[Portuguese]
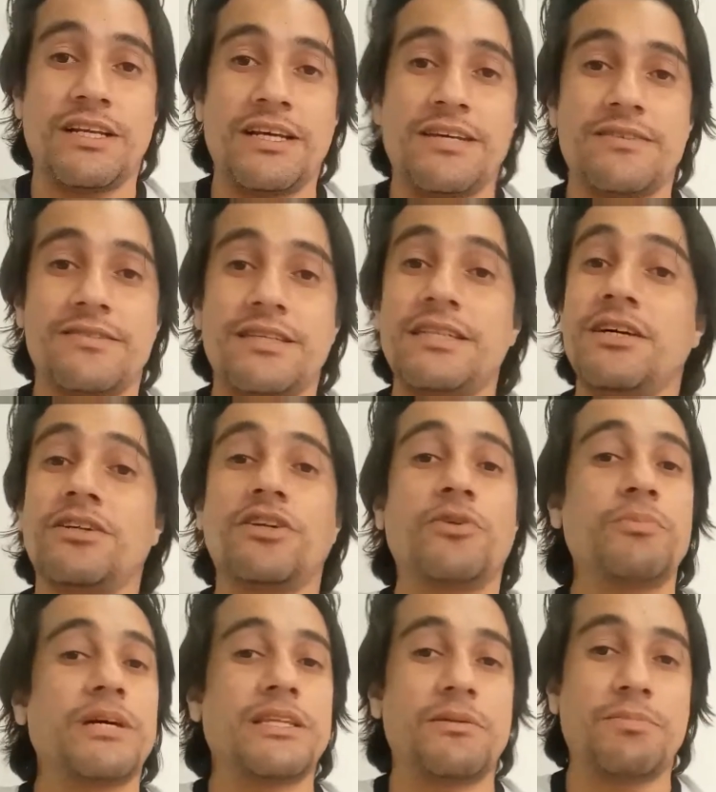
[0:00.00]
inglês e eu
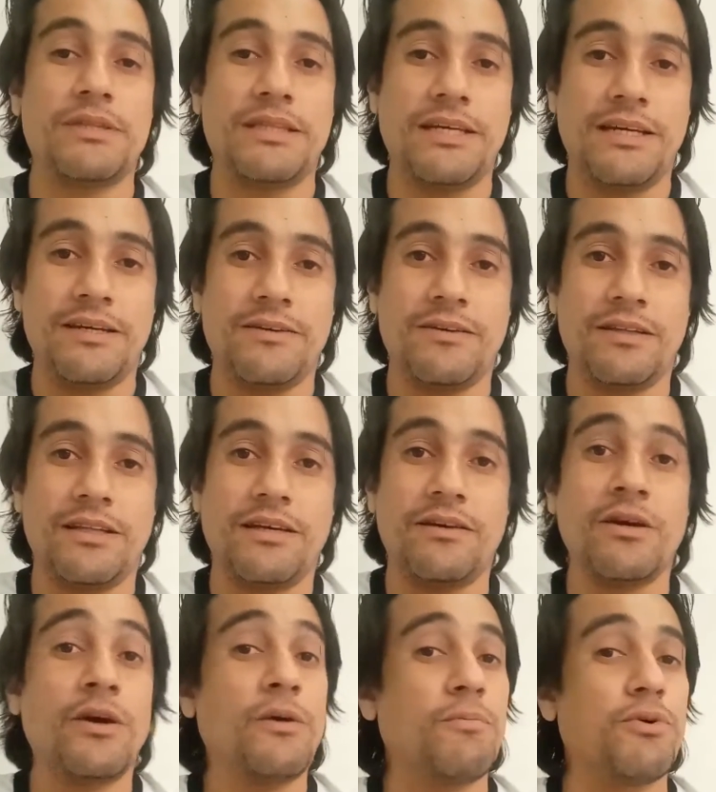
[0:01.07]
não me adaptei,
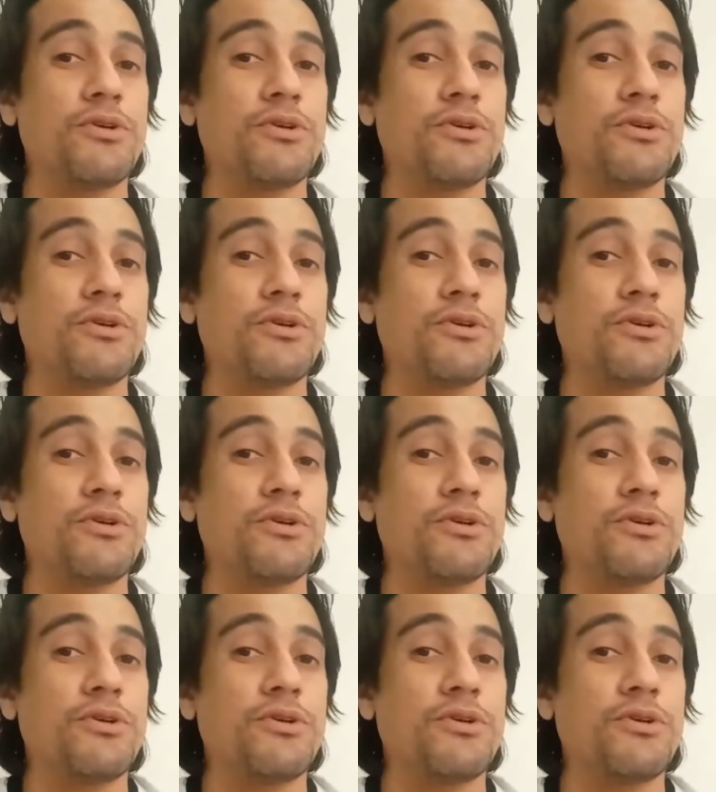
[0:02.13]
né?